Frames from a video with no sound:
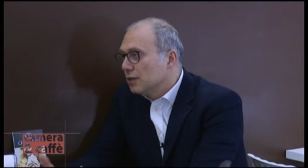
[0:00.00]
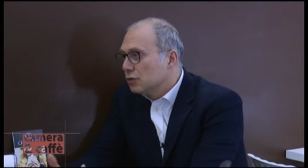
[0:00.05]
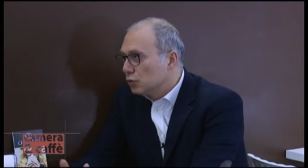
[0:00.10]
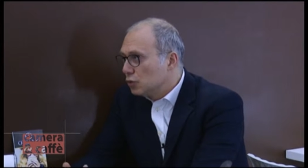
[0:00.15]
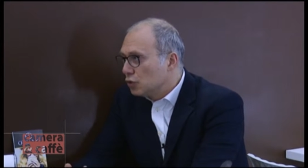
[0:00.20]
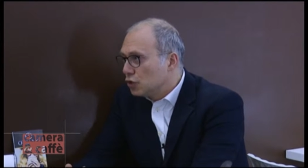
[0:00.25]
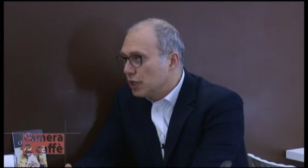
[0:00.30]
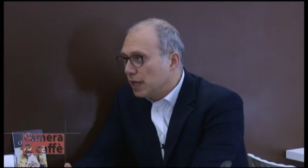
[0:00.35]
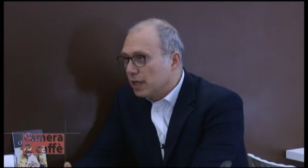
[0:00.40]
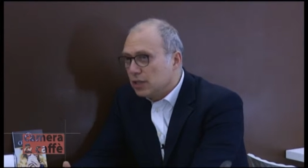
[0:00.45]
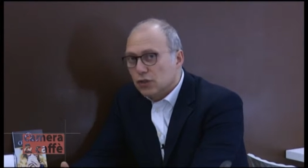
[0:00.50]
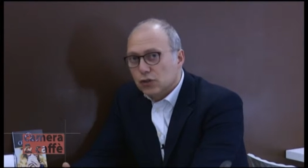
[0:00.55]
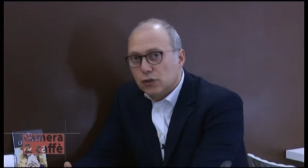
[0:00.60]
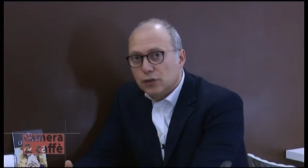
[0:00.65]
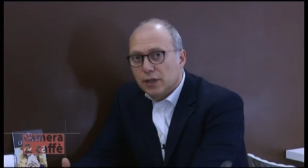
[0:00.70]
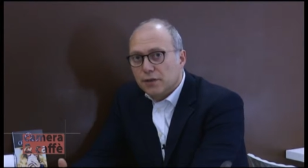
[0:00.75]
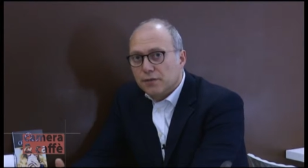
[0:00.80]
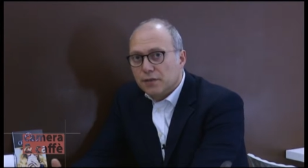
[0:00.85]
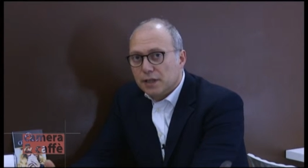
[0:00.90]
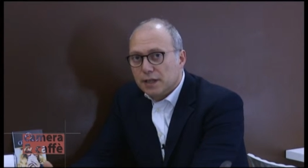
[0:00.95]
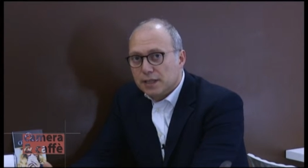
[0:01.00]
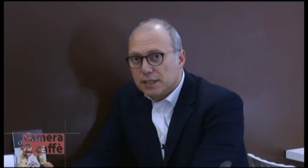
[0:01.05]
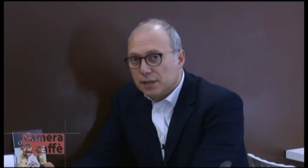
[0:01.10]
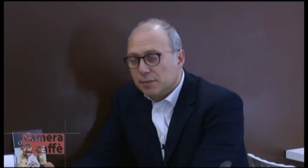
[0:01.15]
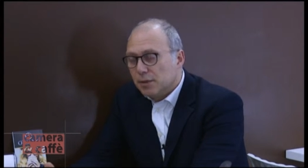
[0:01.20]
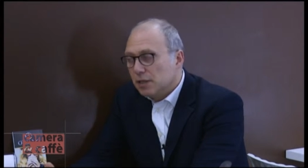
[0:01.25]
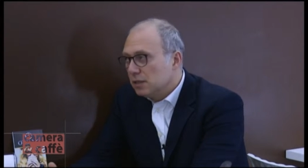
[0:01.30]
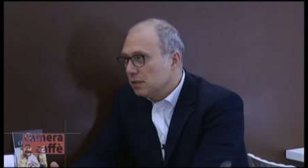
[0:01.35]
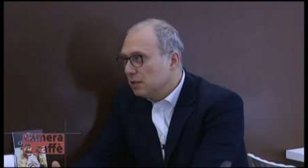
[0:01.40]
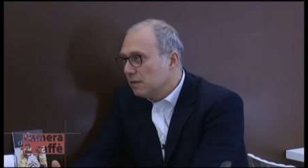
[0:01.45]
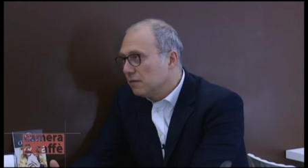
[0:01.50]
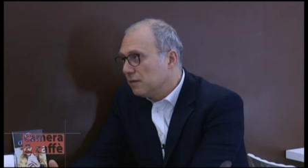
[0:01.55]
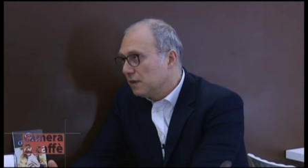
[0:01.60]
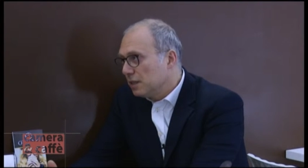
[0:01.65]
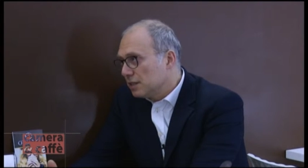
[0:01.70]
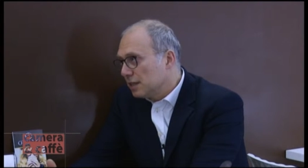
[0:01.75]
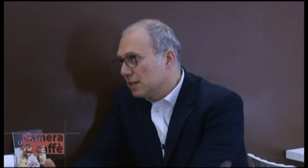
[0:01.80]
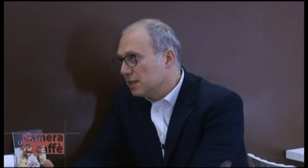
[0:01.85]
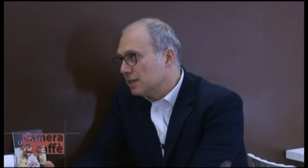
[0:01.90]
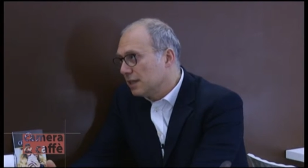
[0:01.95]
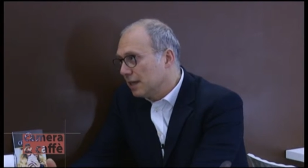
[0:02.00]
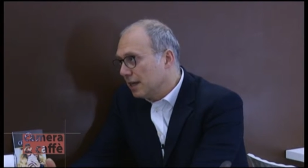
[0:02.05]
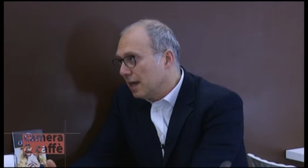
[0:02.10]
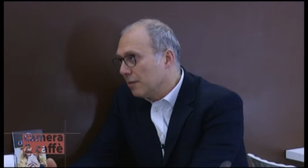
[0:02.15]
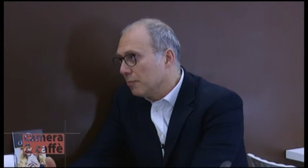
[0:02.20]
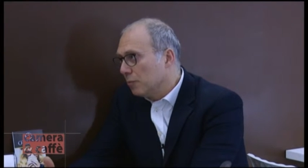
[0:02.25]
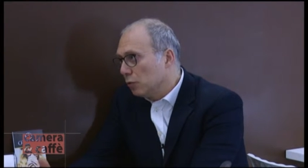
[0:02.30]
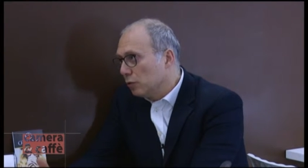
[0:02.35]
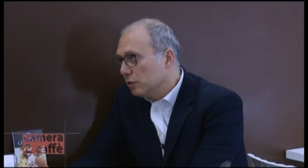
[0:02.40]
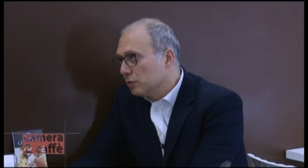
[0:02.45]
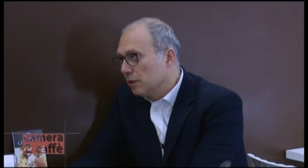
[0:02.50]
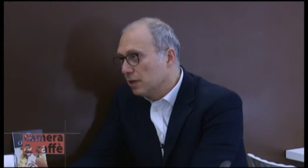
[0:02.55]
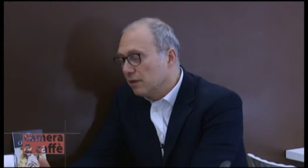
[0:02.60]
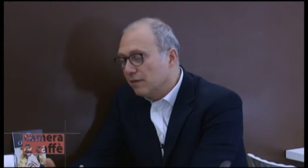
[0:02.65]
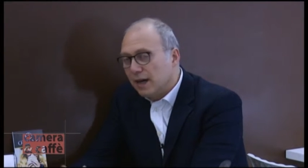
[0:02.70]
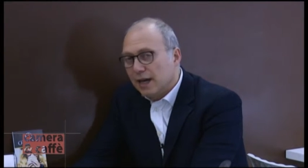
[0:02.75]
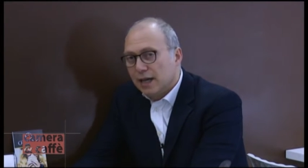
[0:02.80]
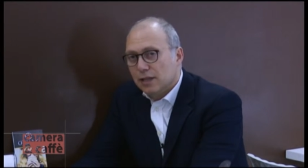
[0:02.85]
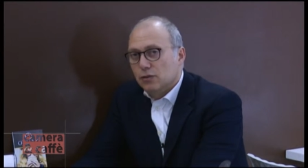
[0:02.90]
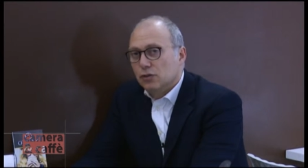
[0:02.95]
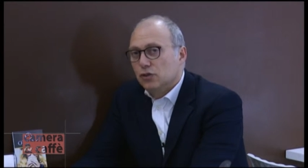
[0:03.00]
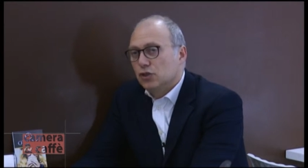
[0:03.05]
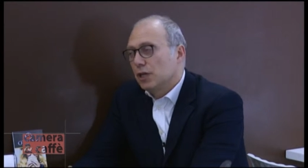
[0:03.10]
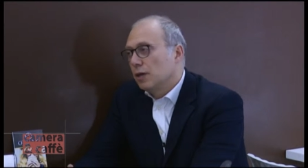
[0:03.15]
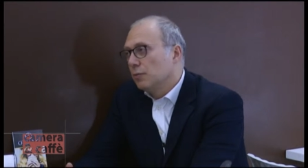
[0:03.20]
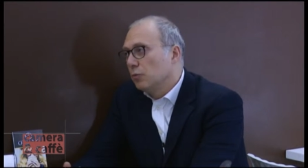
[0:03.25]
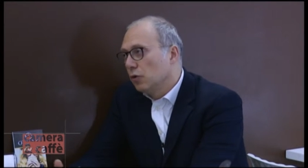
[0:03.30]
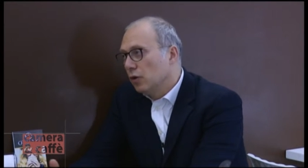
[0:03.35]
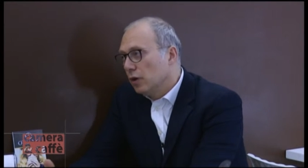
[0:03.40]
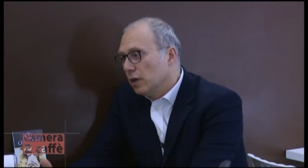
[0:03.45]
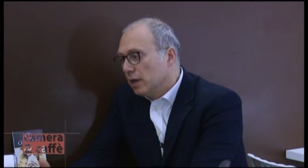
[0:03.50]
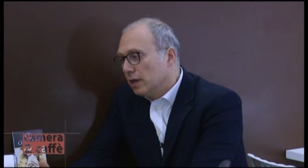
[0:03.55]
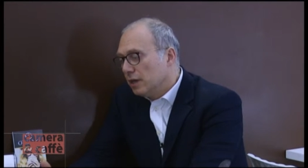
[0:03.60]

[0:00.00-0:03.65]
successo dei finanziamenti di FISES è molto elevato, diciamo,